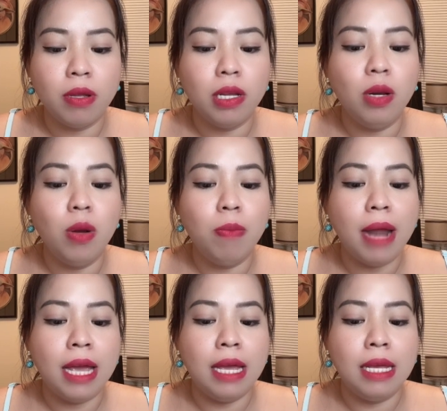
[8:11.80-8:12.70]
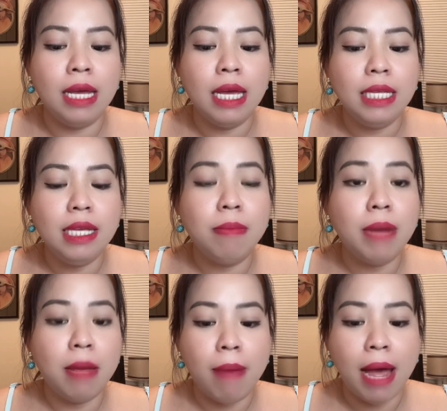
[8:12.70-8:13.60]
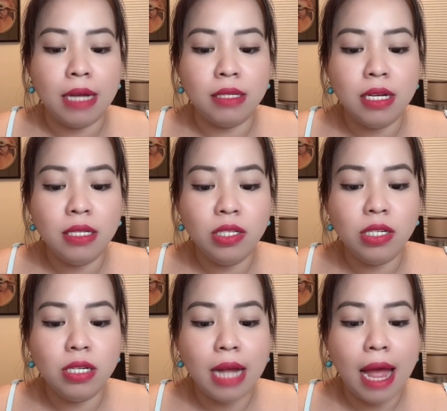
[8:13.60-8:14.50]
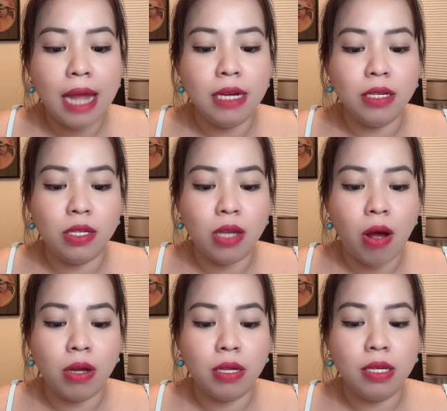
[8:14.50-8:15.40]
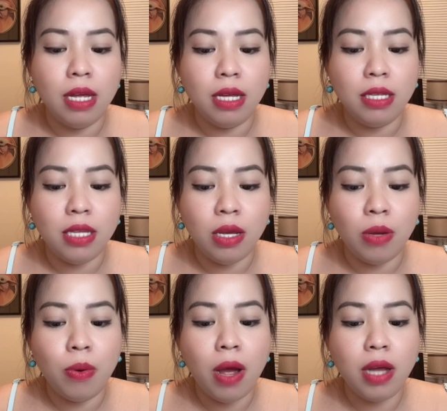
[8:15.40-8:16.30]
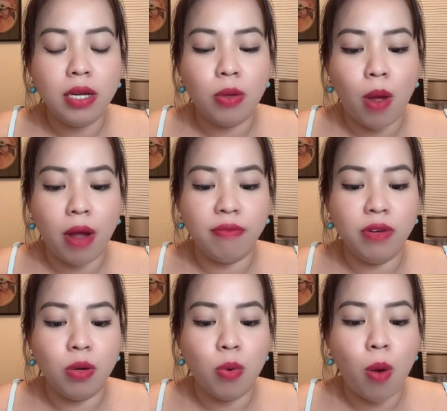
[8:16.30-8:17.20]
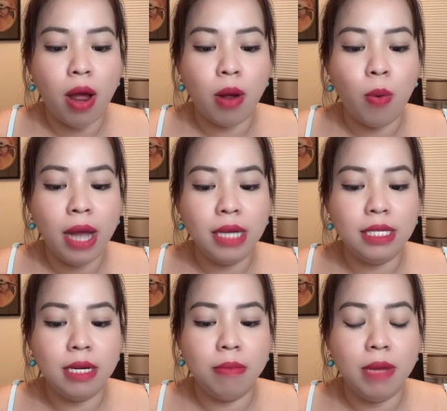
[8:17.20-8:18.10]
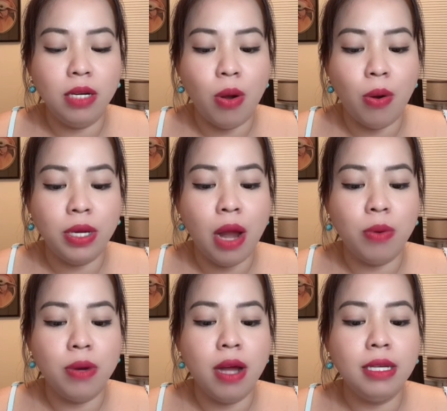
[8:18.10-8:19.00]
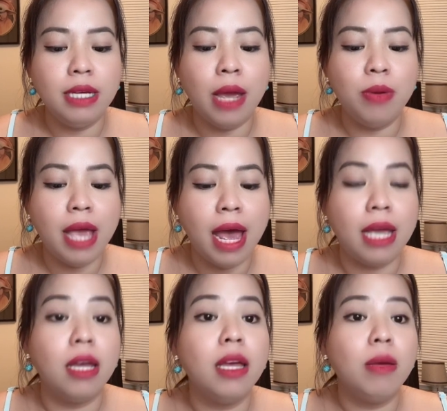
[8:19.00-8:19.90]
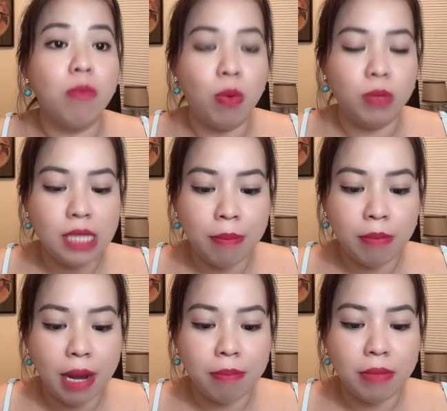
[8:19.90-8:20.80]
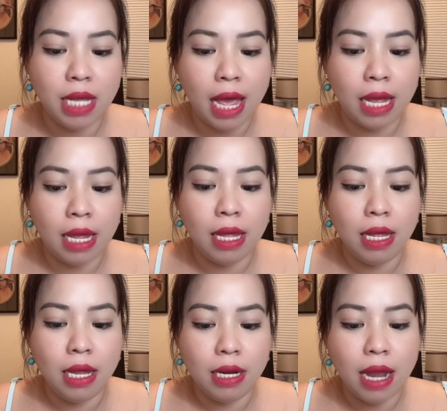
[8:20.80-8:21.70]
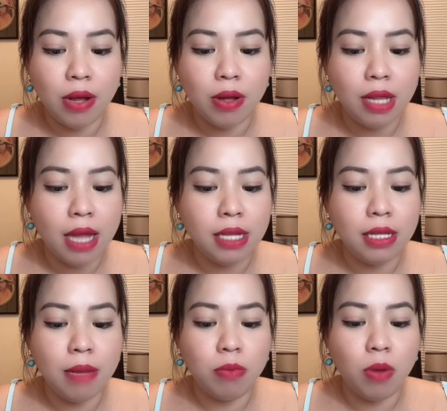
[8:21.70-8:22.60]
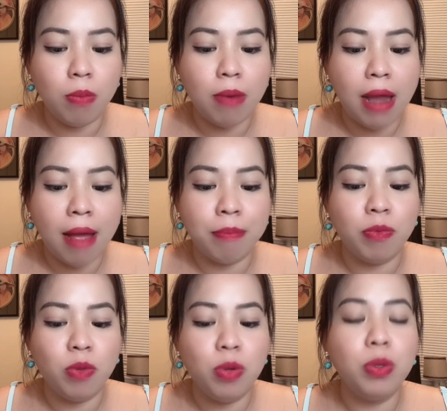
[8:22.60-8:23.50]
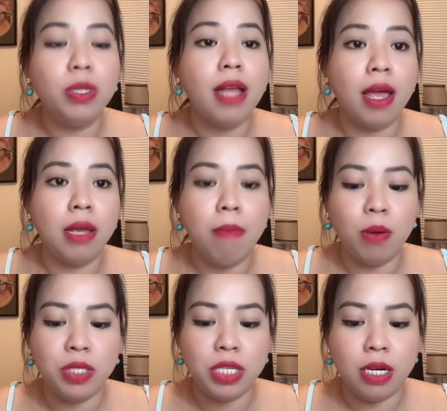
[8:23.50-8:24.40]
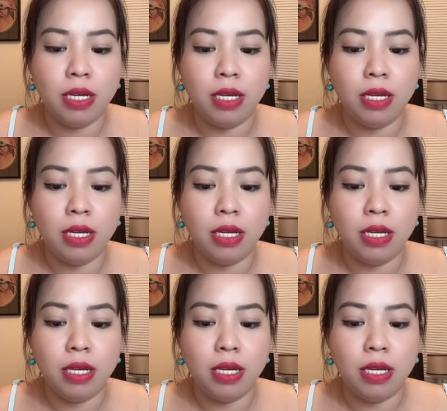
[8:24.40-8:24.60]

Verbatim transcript: Lúc này, chim đại bàng đứng trước hai lựa chọn, chịu hết hoặc vượt qua quá trình biến đổi đau đớn kéo dài 150 ngày để có thể tiếp tục làm chúa tể bầu trời.